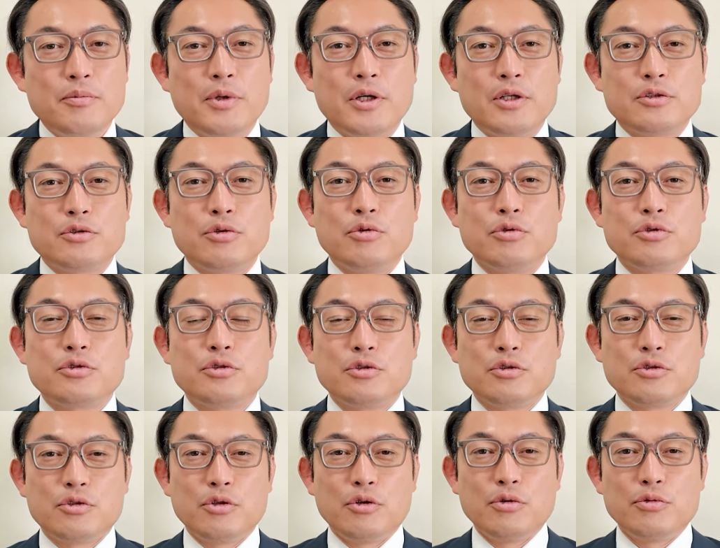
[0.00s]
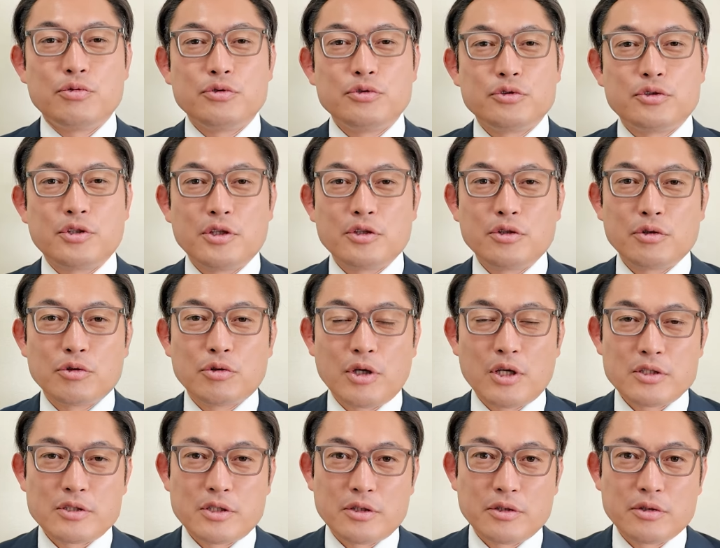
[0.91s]
まあ、そうすると風天の
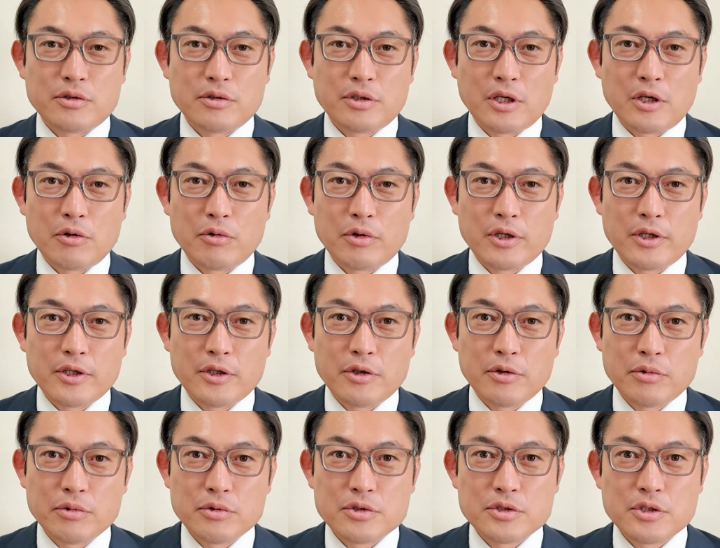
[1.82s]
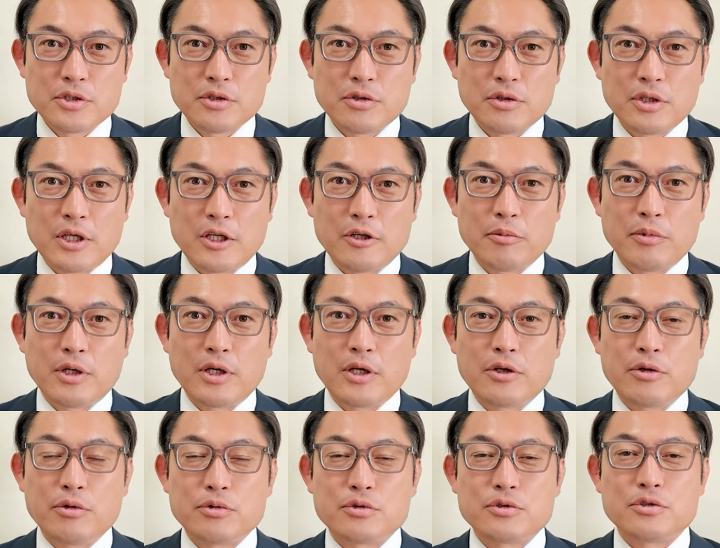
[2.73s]
寅さんというのはこれは日本人の誰も
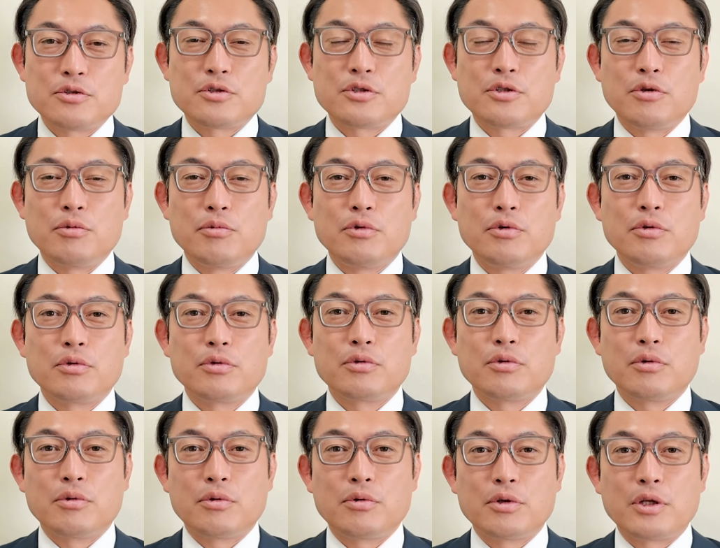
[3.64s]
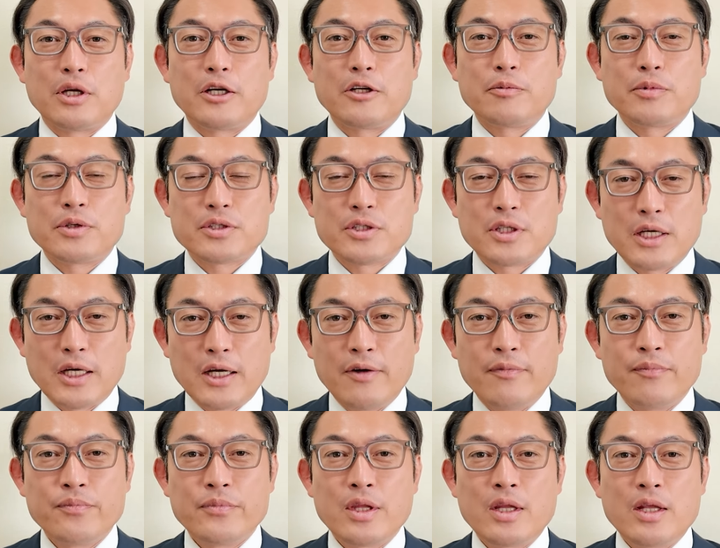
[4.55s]
が共通して思うところであります
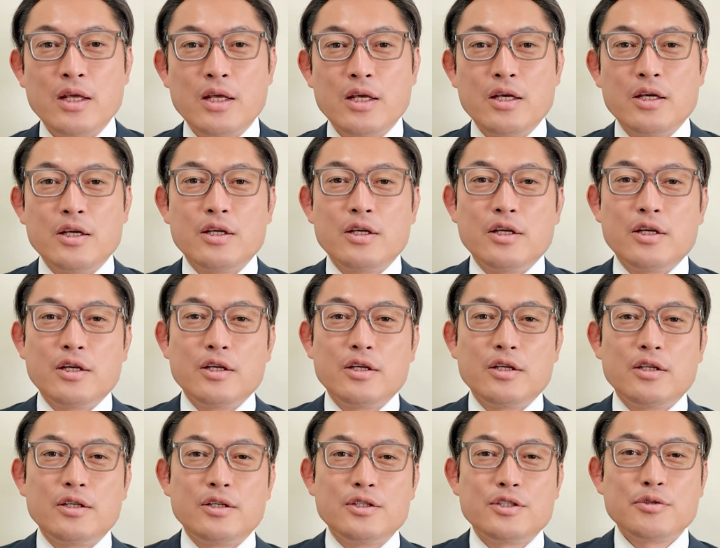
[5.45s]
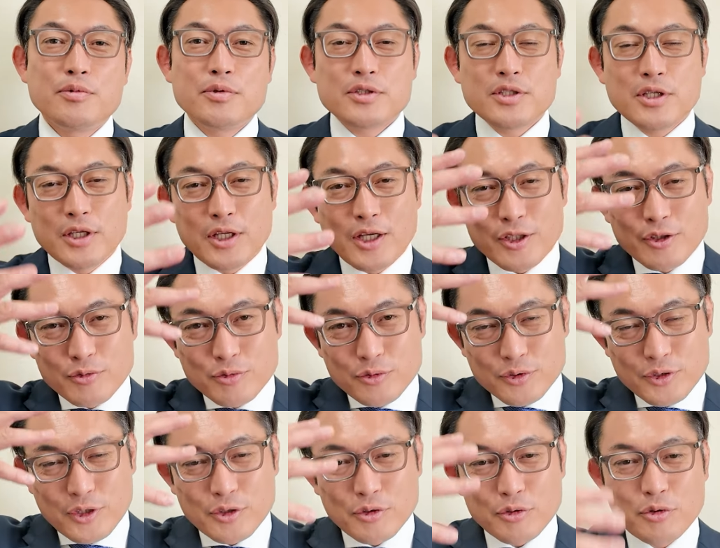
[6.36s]
が石破さんがあの
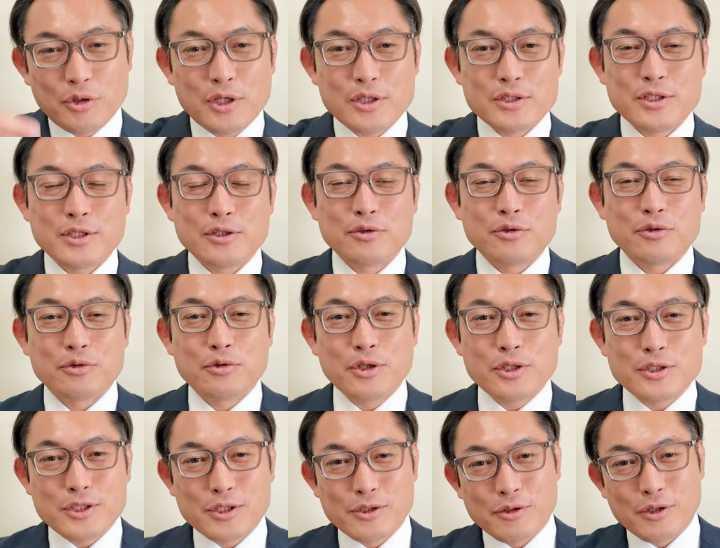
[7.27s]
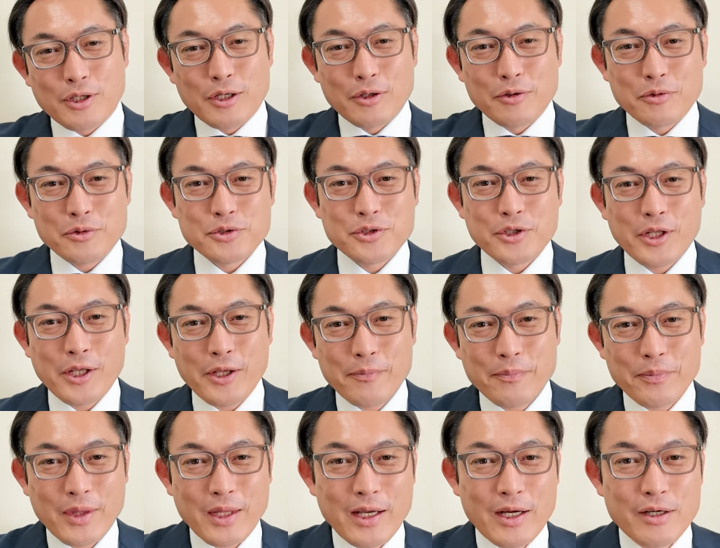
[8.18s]
風天の寅さんの寅さんの格好して
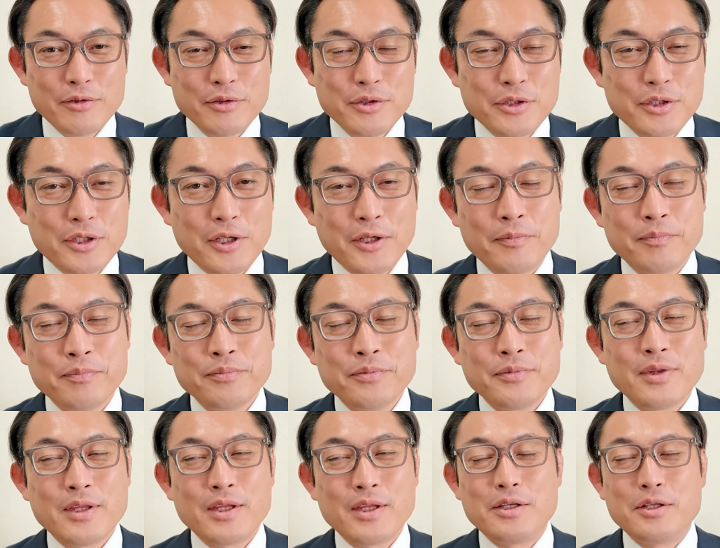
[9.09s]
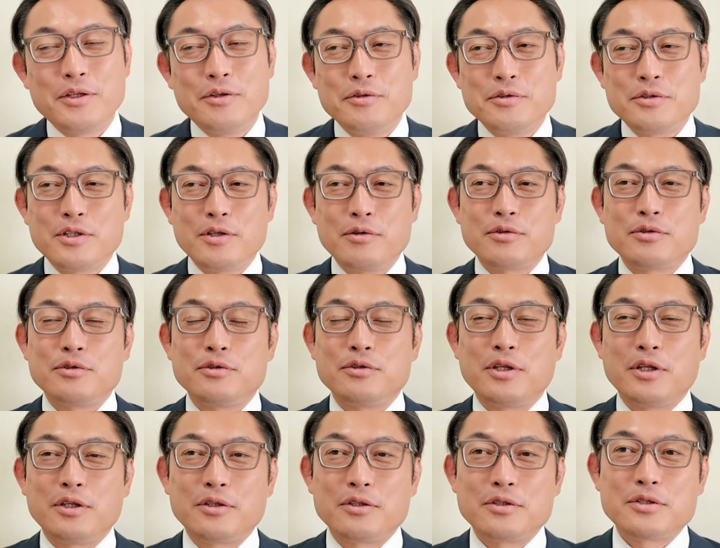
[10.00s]
ね歩いて遊説をす
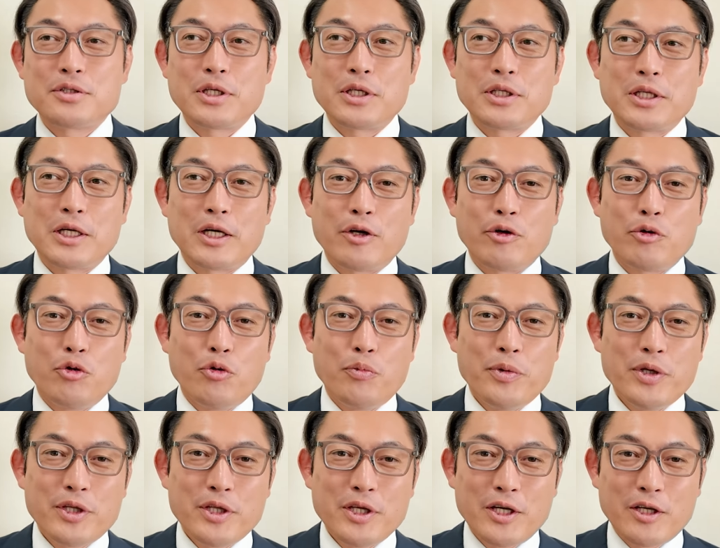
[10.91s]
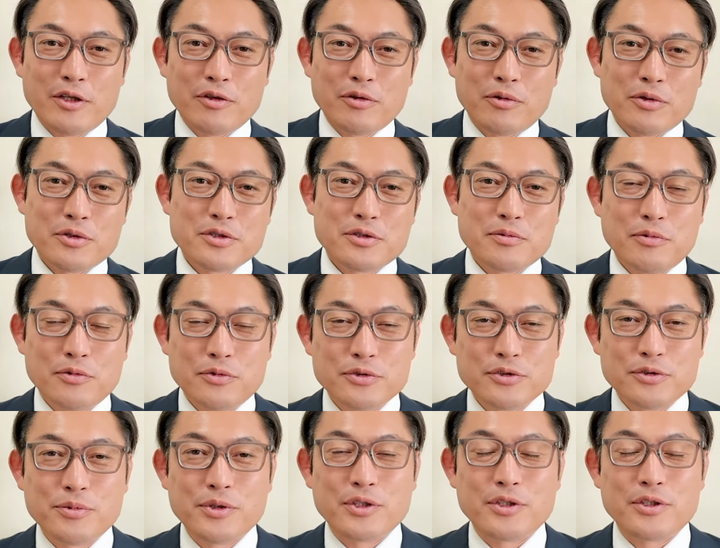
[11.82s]
るなんて姿がこうメディアの露出も
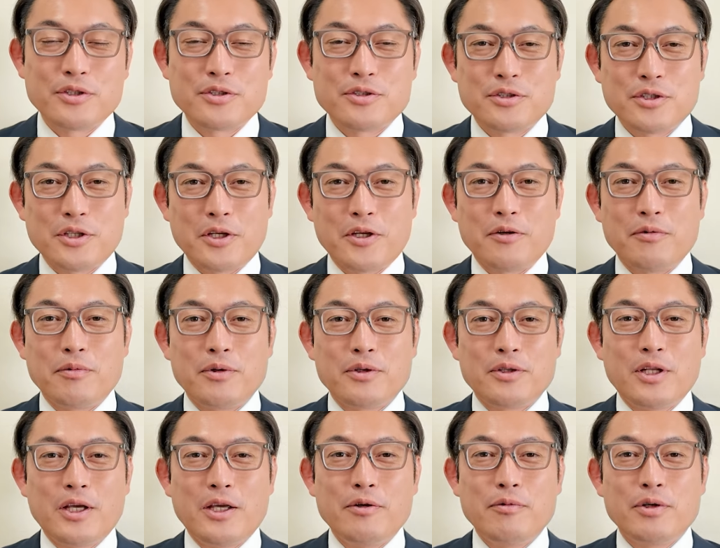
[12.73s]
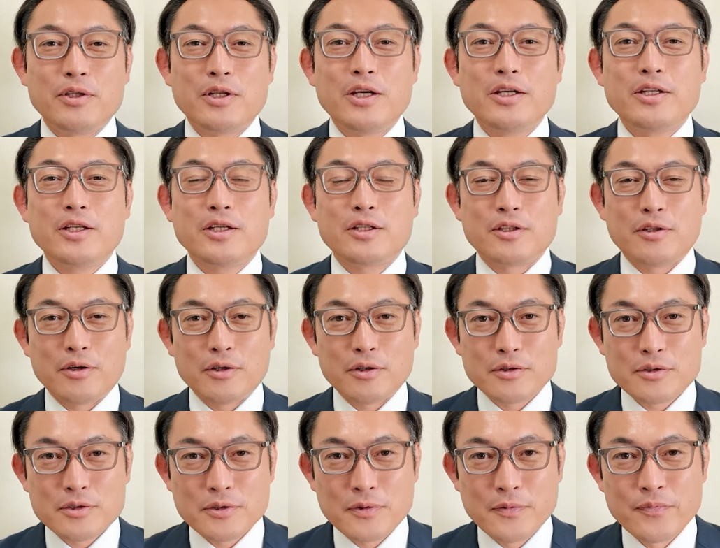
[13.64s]
含めてですね大変話題になったわ
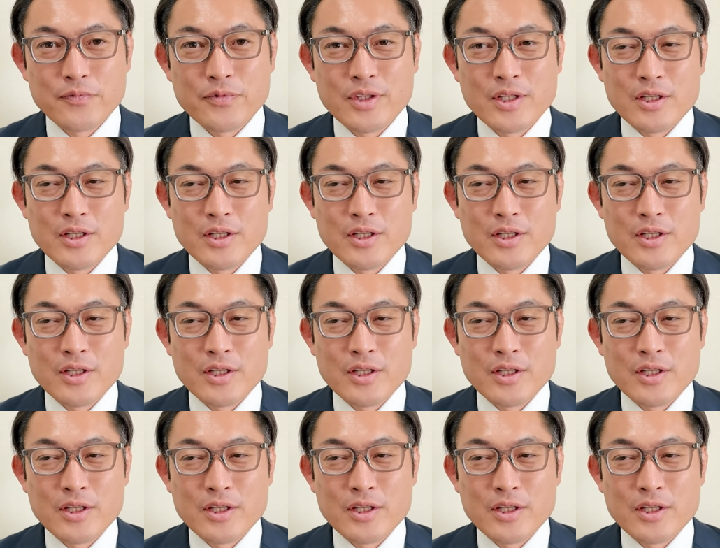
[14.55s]
けです。